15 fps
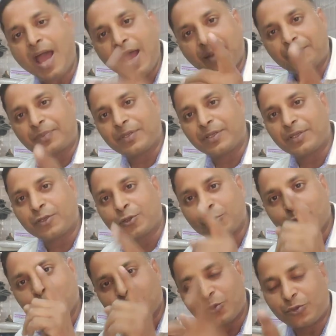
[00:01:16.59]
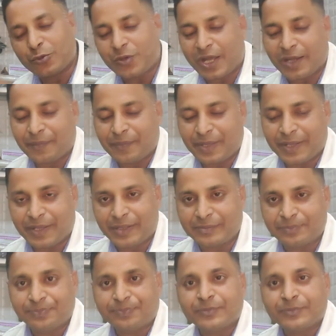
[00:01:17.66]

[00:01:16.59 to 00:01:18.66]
आपकी दुकान पे आएगा